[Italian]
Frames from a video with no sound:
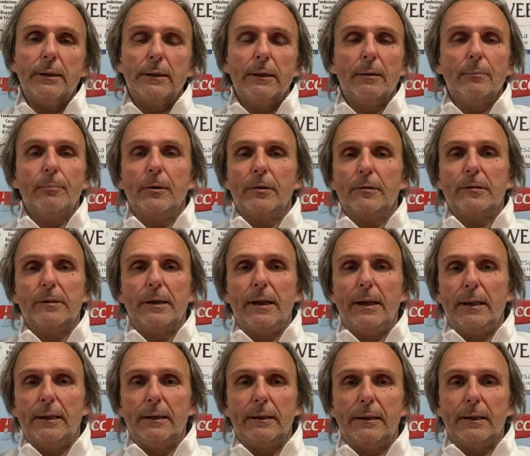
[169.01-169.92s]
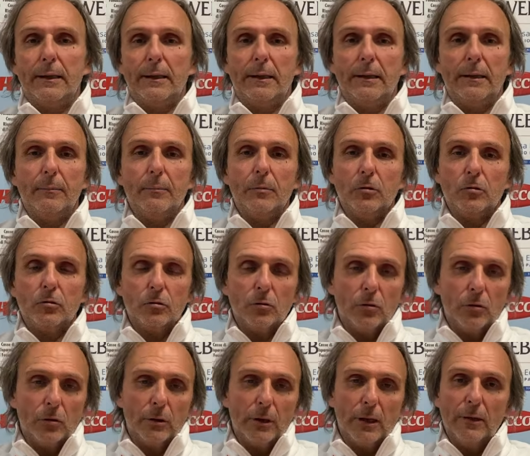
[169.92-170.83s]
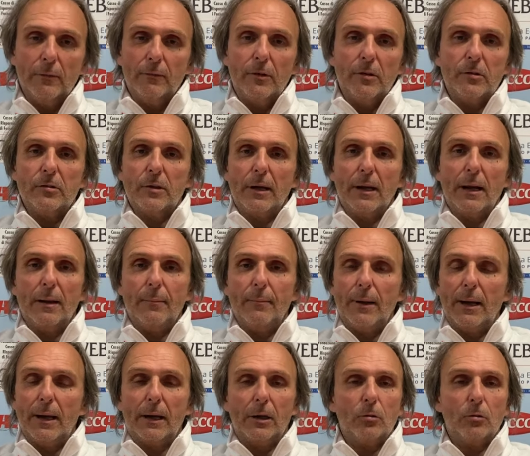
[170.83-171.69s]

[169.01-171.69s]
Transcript: dal presidente Bessone, al vice Calamare,